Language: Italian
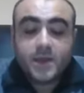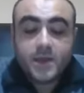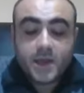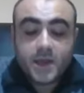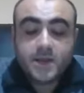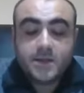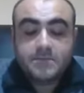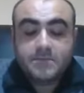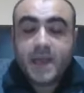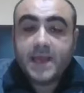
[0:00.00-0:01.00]
i
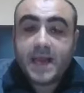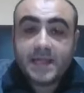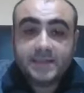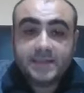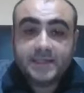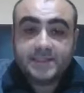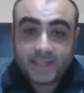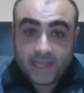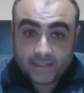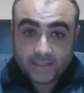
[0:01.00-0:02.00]
miei
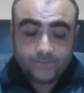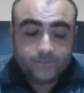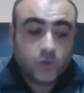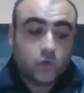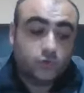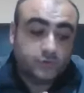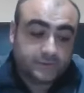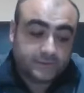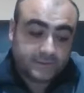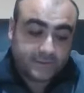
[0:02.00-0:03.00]
attestati,
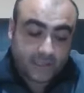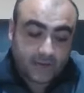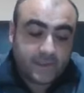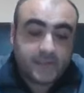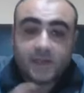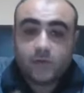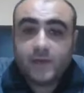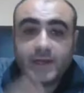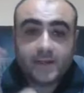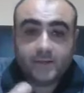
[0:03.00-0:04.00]
contrariamente a
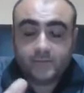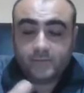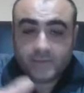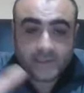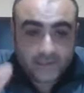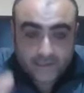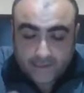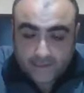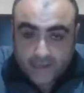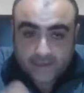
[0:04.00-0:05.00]
quelle di
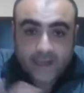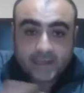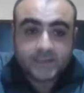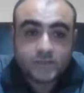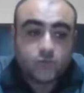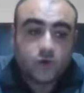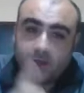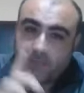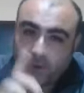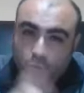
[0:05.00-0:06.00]
tante altre
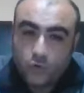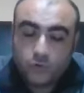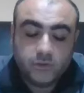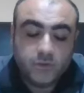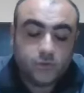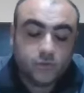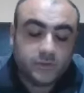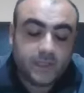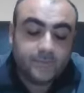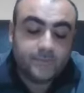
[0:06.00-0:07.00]
scuole, ma non di
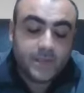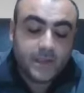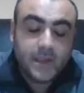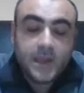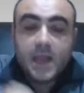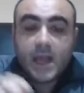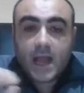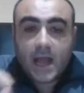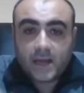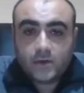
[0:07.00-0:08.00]
tutte,
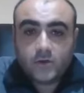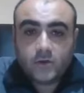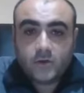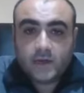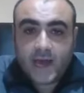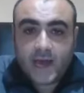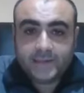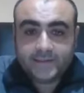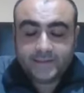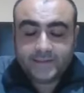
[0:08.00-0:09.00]
hanno
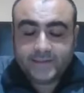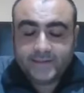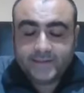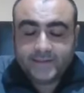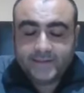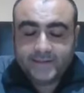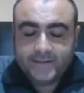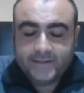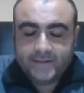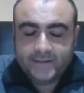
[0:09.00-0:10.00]
la
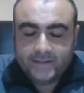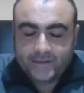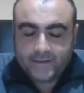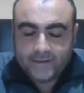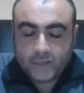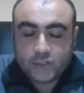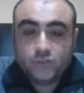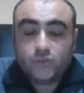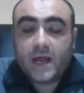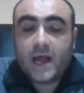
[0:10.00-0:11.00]

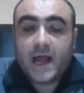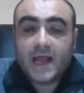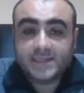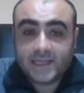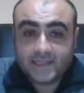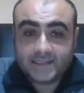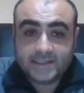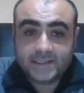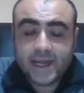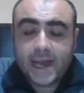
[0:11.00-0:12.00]
dicitura ai
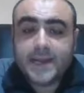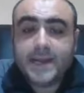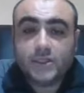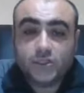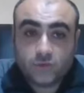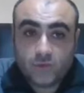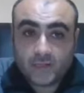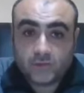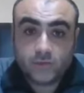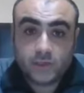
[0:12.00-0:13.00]
sensi della legge
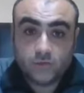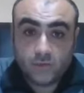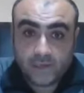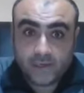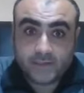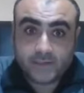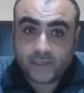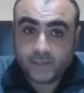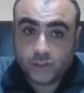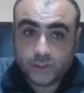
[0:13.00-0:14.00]
4 del
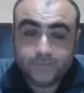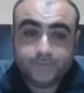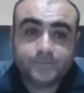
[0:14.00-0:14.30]
2013.